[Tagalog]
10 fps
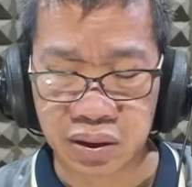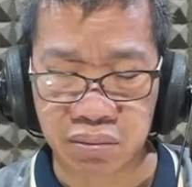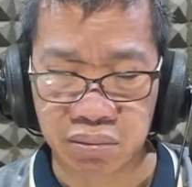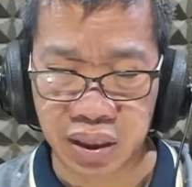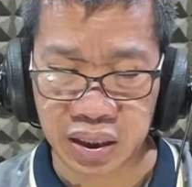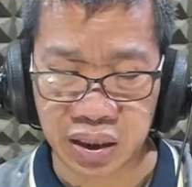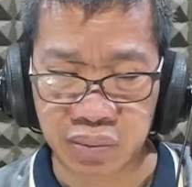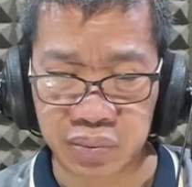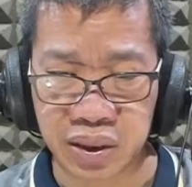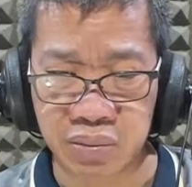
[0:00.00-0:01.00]

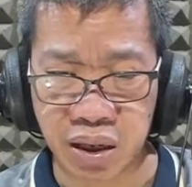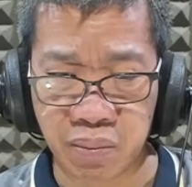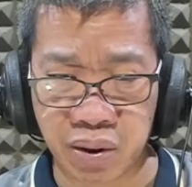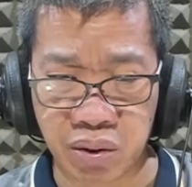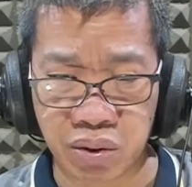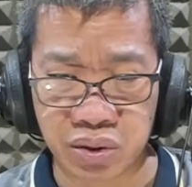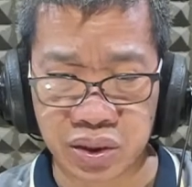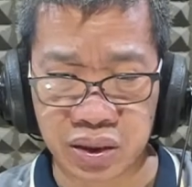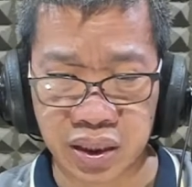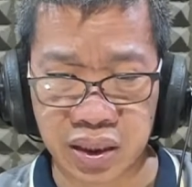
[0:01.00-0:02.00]
Mahirap ding
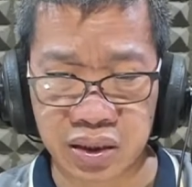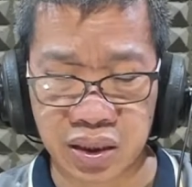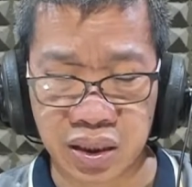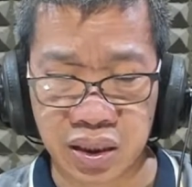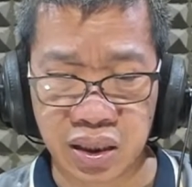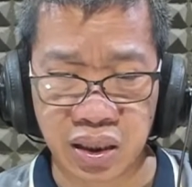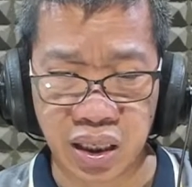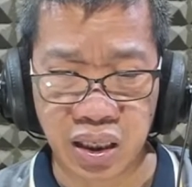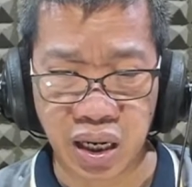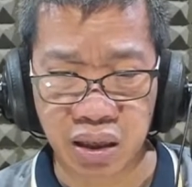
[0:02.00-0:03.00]
makapag-concentrate,
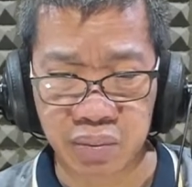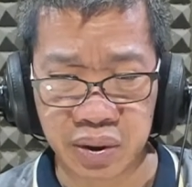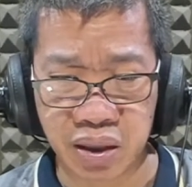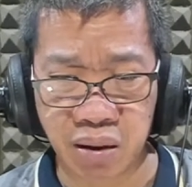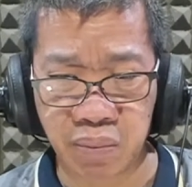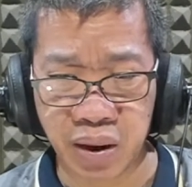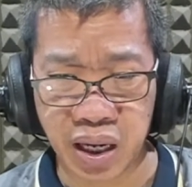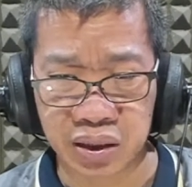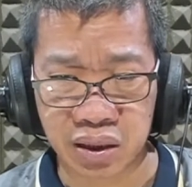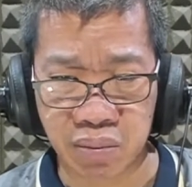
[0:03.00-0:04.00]
nanlalamig ang
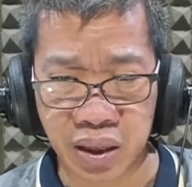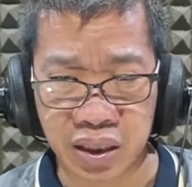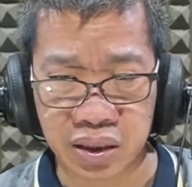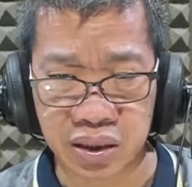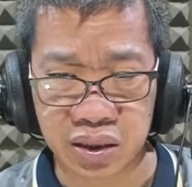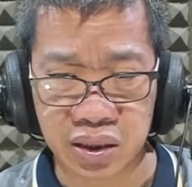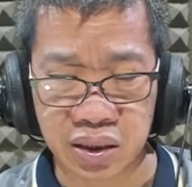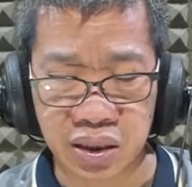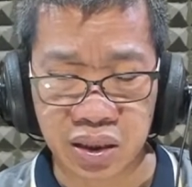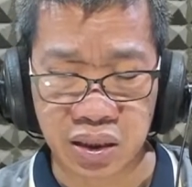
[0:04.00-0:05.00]
paa at kamay,
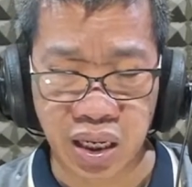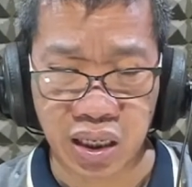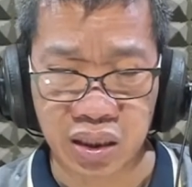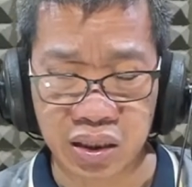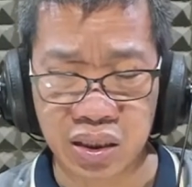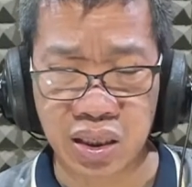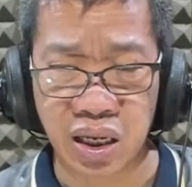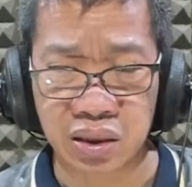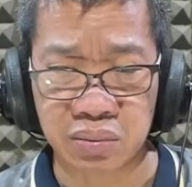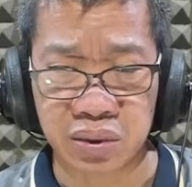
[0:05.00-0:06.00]
nangihina
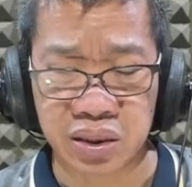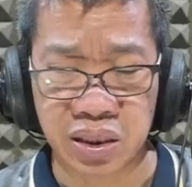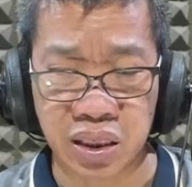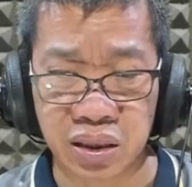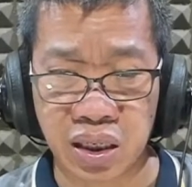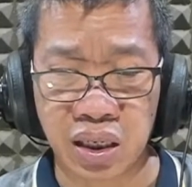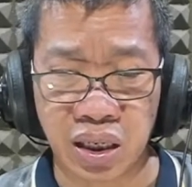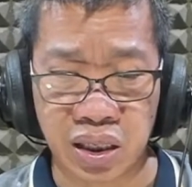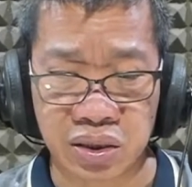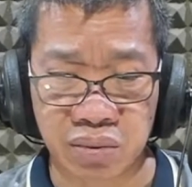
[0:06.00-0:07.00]
at minsan
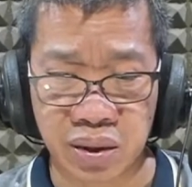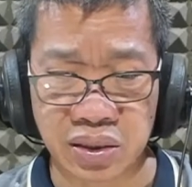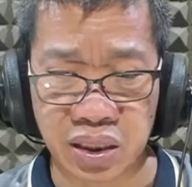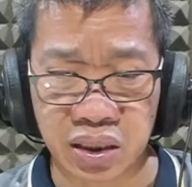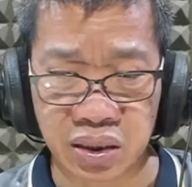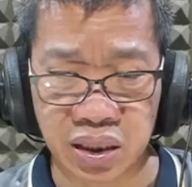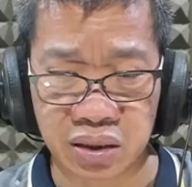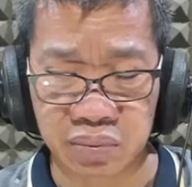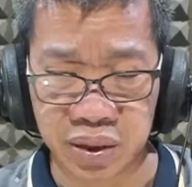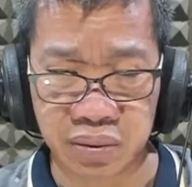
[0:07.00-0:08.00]
ay sumasakit ang
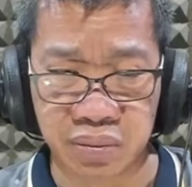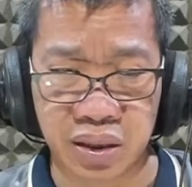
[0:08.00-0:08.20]
dibdib.